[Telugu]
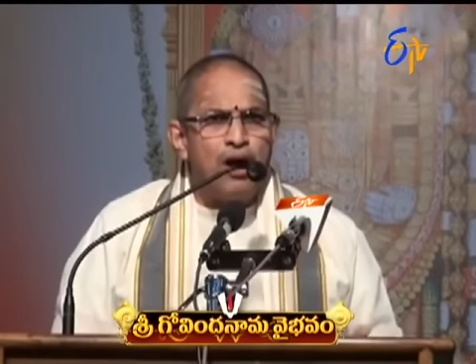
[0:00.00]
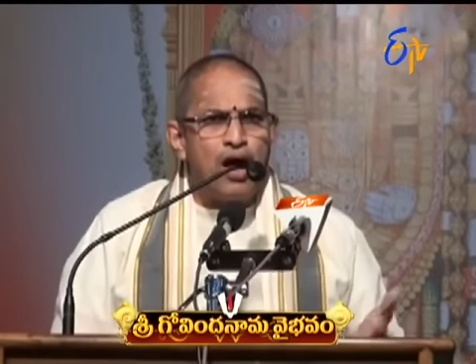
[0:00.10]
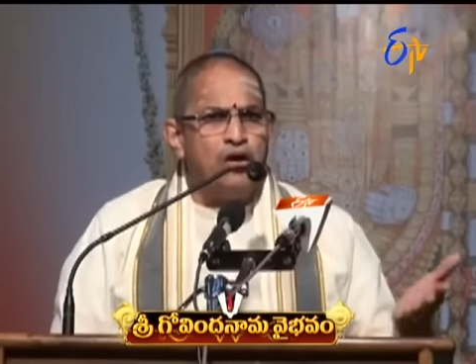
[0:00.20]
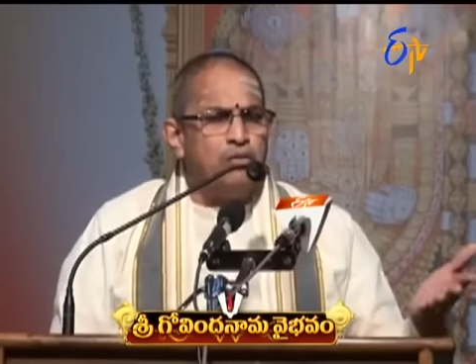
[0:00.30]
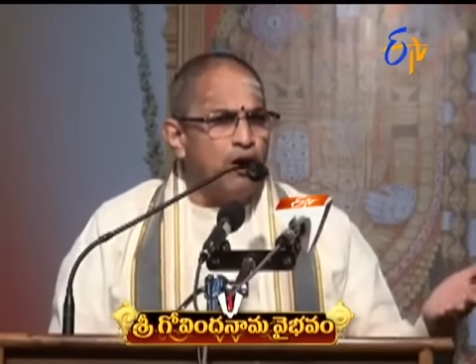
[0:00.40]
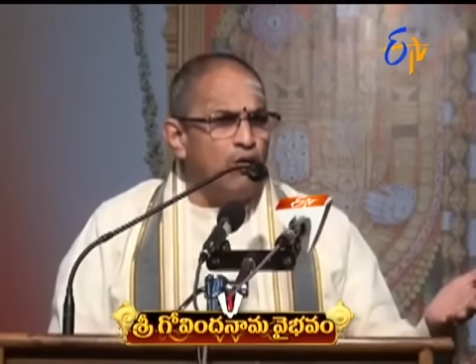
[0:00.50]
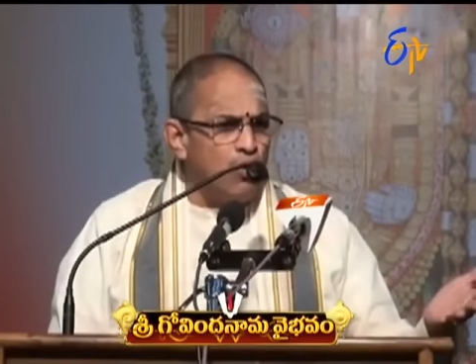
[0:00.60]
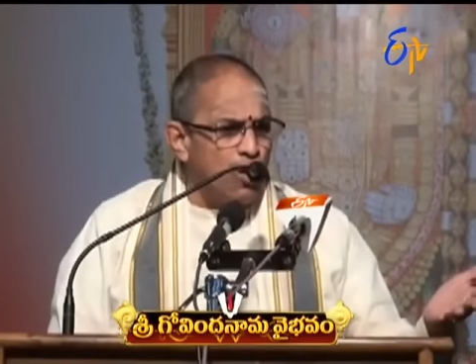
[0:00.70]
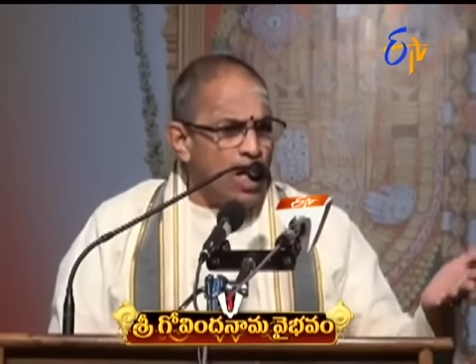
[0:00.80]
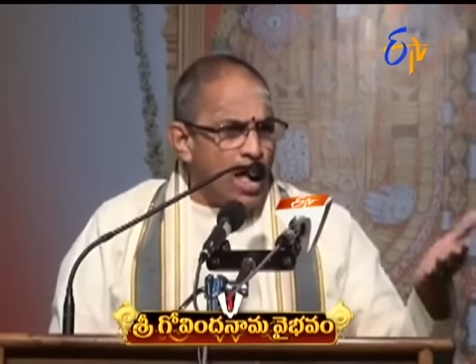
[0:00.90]

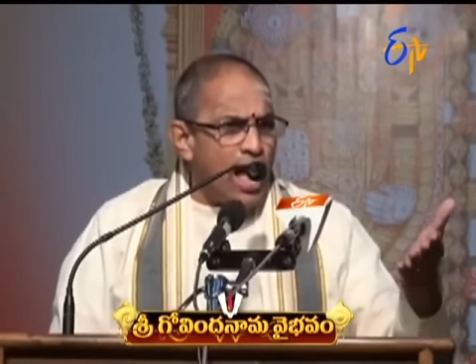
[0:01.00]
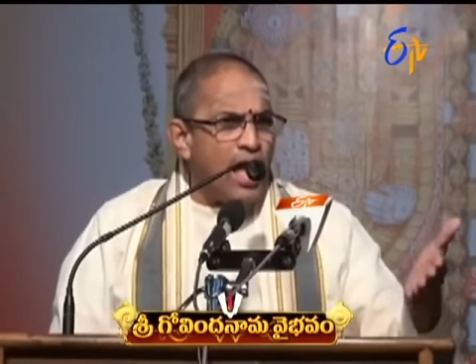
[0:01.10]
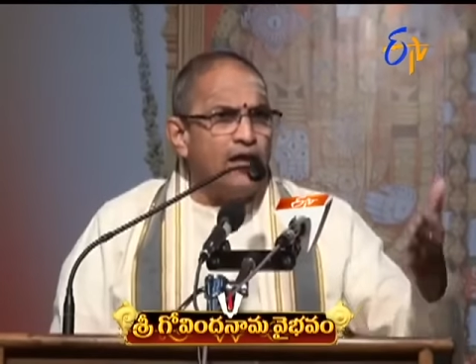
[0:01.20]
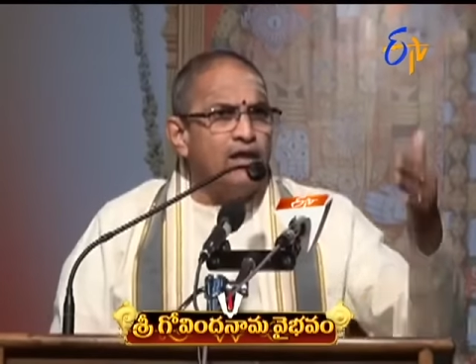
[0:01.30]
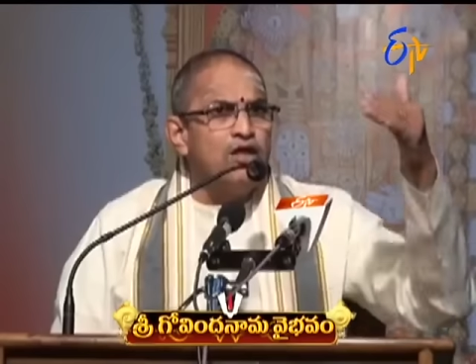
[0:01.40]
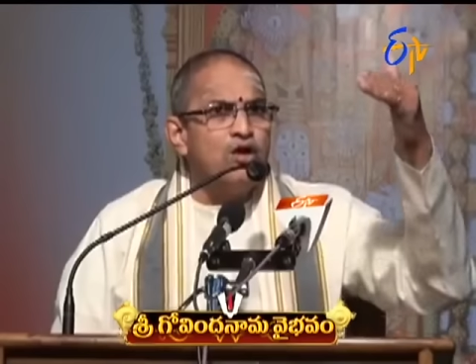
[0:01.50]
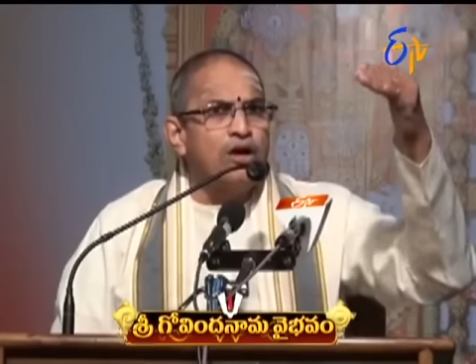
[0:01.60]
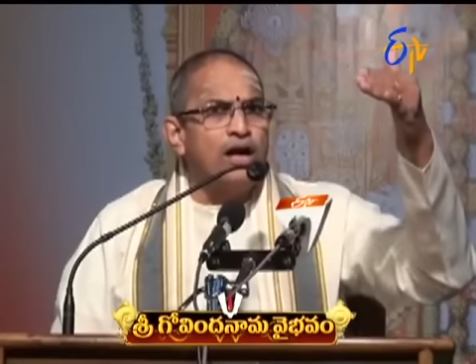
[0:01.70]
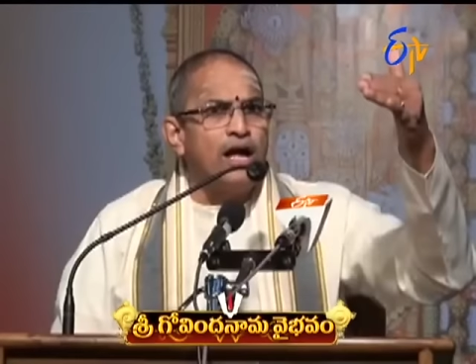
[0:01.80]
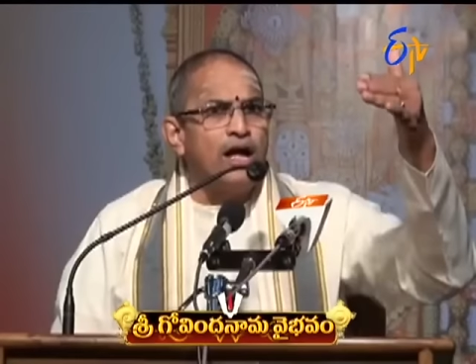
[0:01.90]
మహానుభావుడు ఆయన
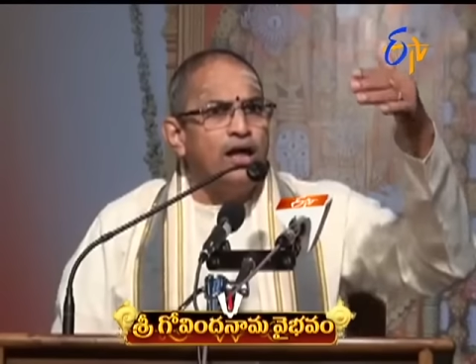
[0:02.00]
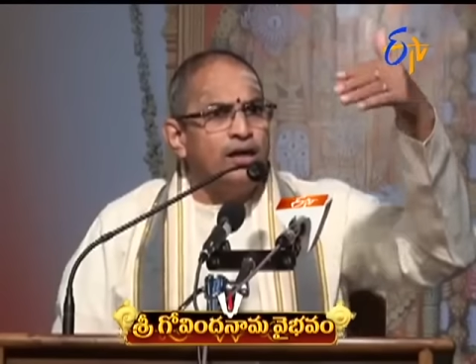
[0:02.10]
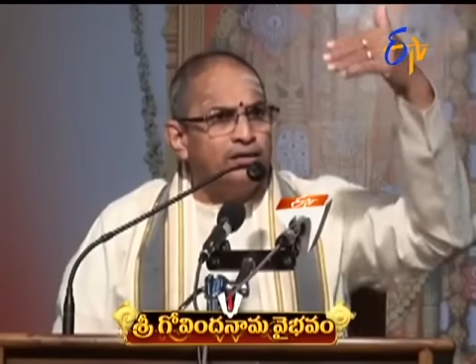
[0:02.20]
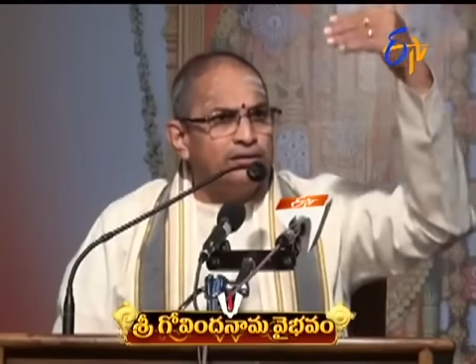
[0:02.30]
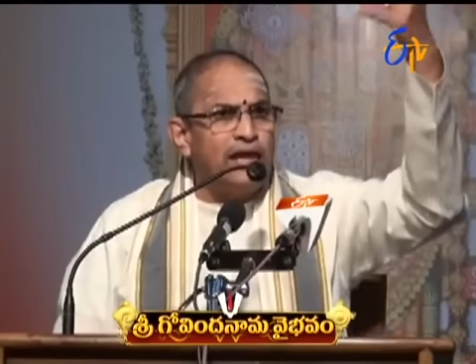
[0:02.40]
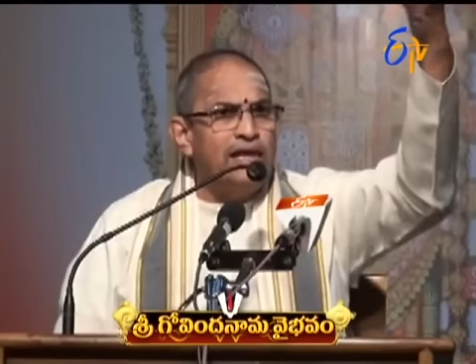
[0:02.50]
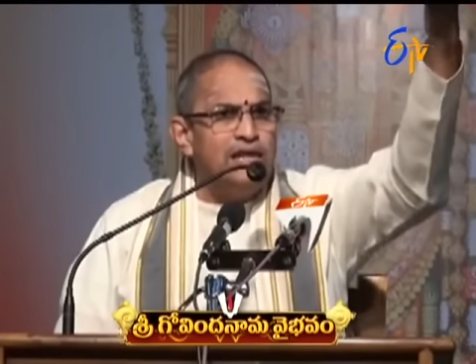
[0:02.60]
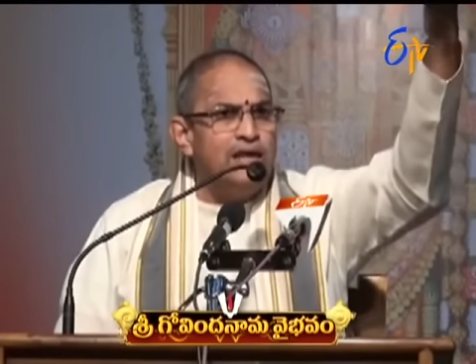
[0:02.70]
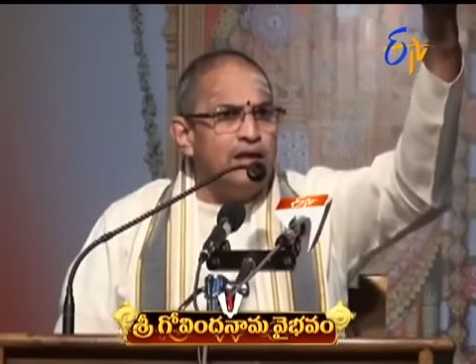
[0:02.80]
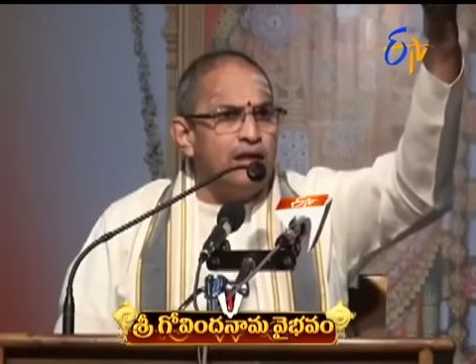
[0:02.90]
యొక్క
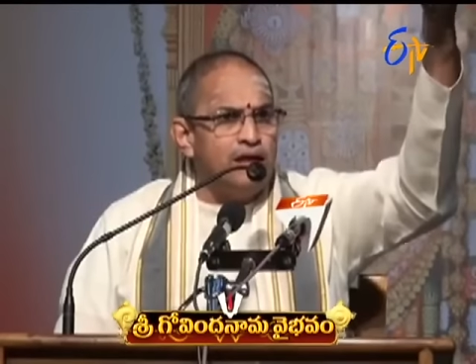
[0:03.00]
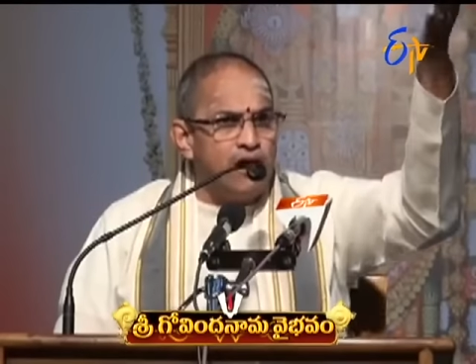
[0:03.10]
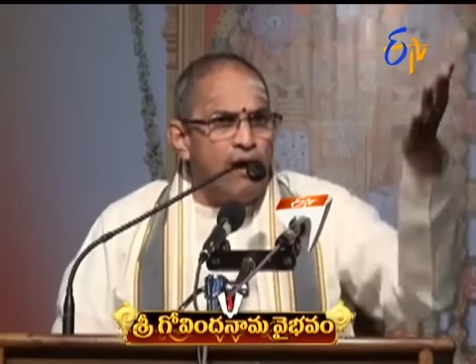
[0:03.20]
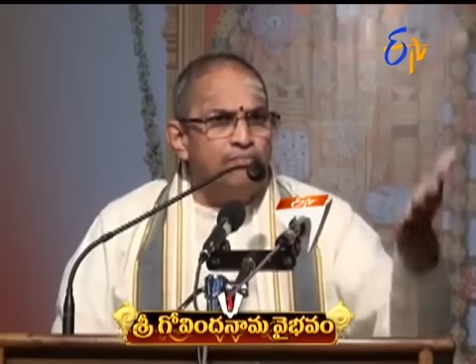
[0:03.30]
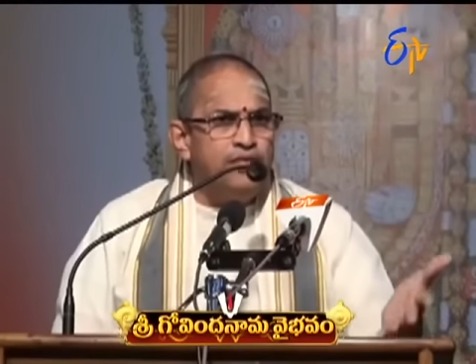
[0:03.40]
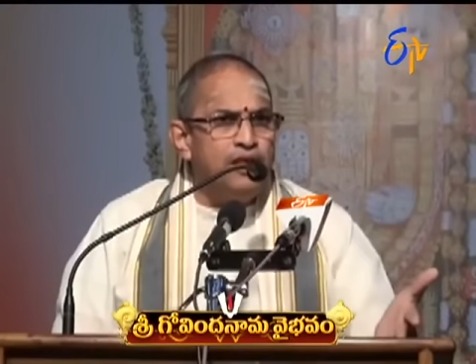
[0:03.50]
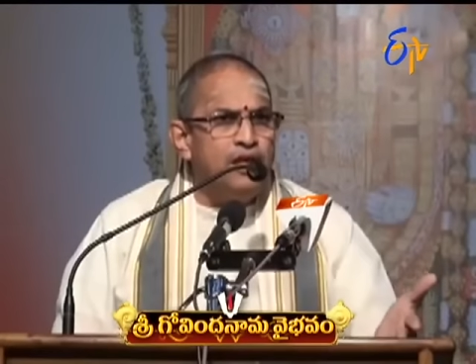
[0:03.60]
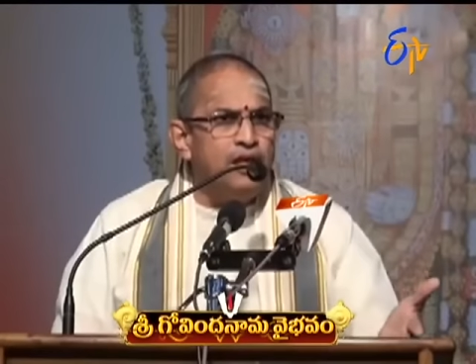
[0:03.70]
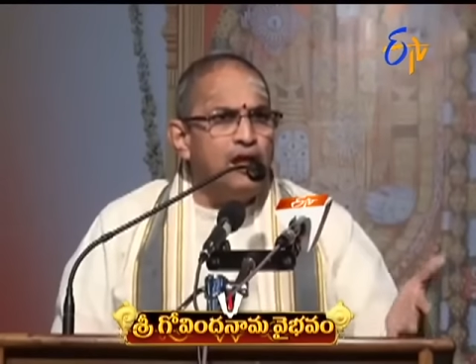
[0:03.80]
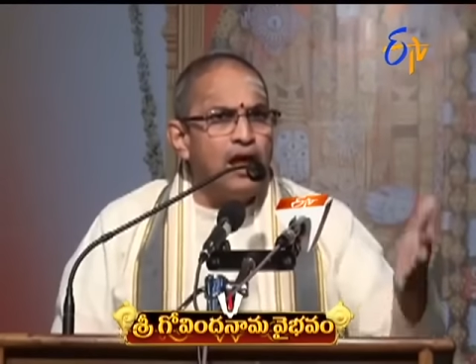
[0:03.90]
తల్లి
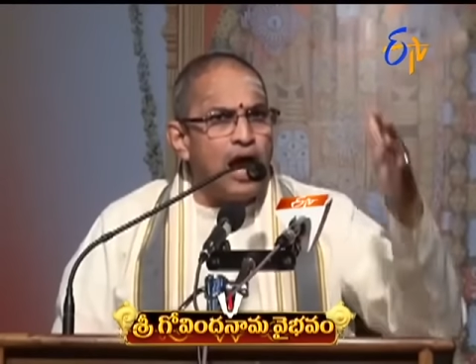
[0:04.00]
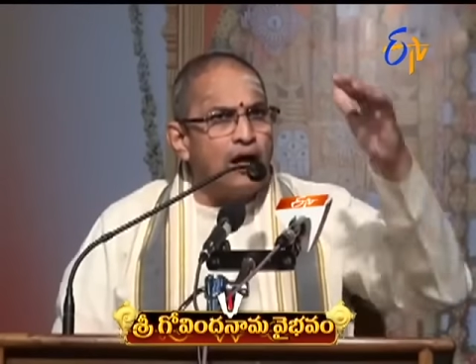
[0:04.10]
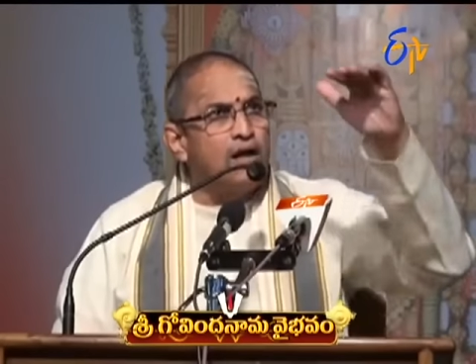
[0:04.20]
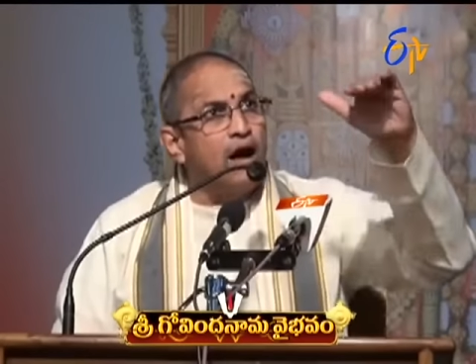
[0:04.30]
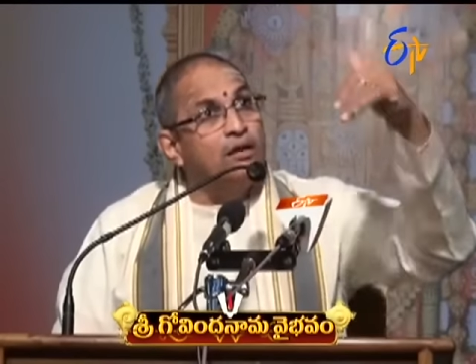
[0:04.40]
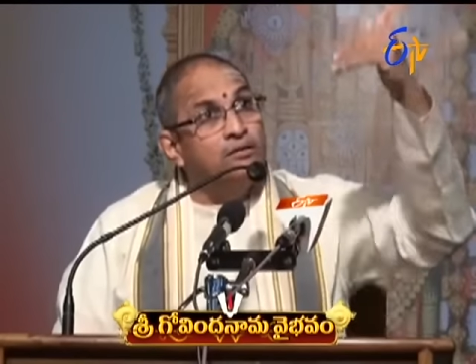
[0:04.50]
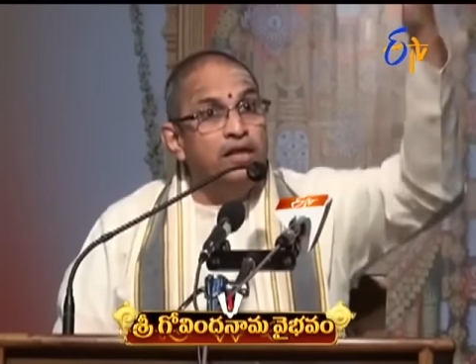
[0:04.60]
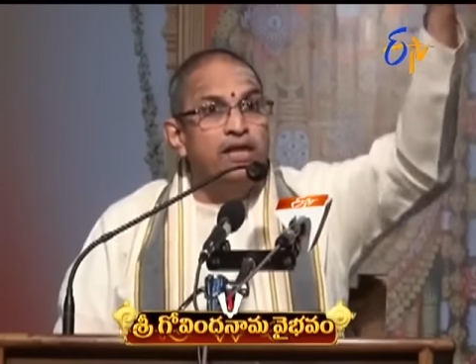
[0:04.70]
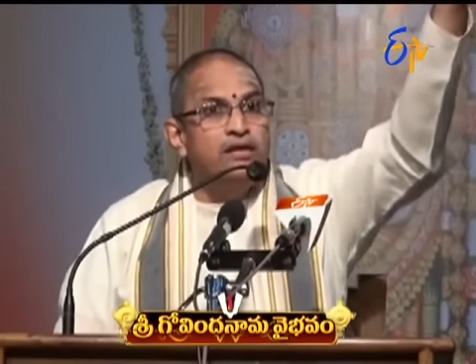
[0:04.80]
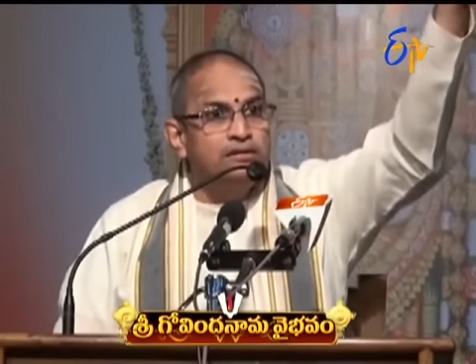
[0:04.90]
గాంధిని ఆ
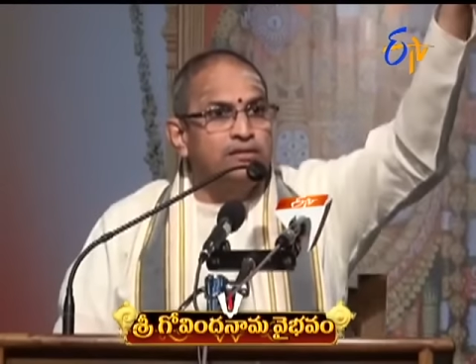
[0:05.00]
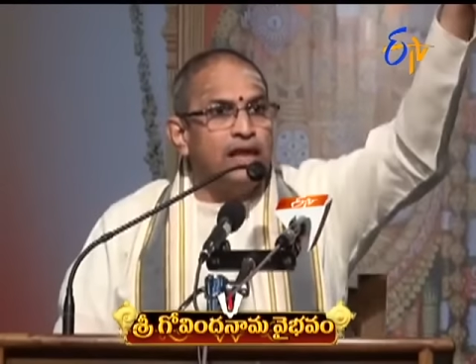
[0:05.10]
గాంధిని